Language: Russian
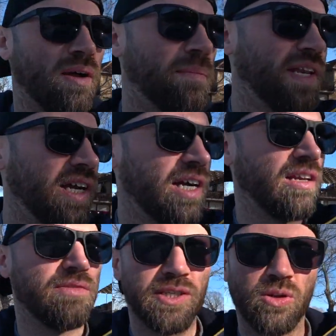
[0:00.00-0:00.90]

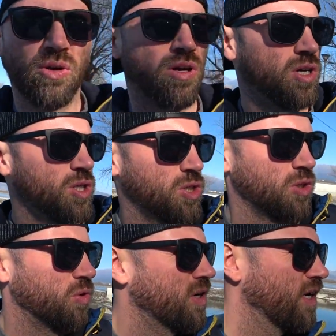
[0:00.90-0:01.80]
приехали в село
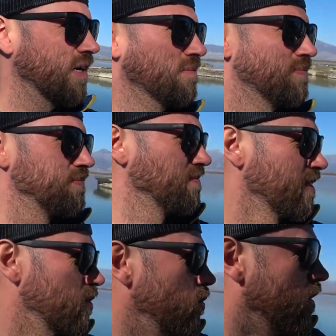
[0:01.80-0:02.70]
Широкое,
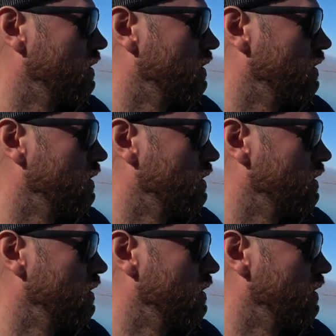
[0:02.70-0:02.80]
которое